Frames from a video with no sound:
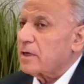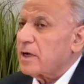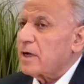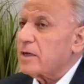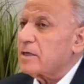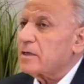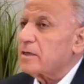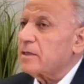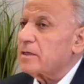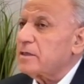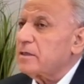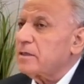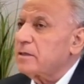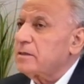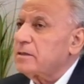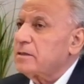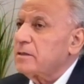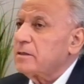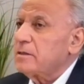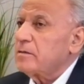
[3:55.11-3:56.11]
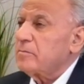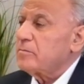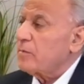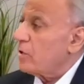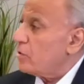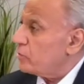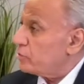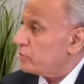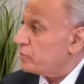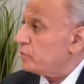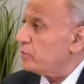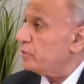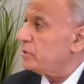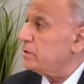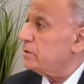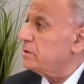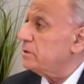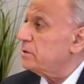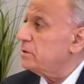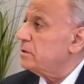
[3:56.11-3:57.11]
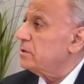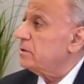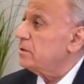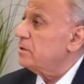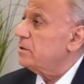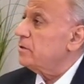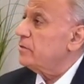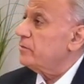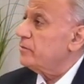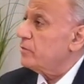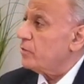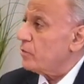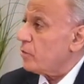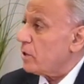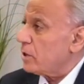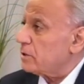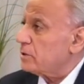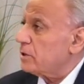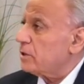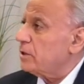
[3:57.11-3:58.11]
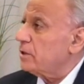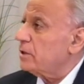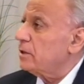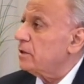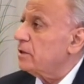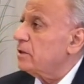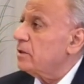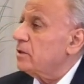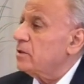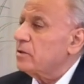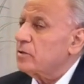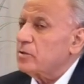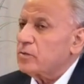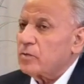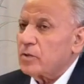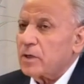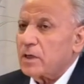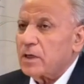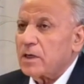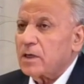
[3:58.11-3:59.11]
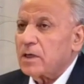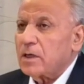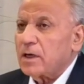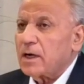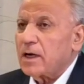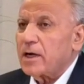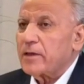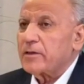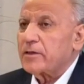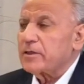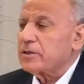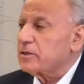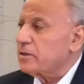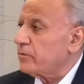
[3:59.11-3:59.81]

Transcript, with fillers: كان موسوعي في وقته وهذه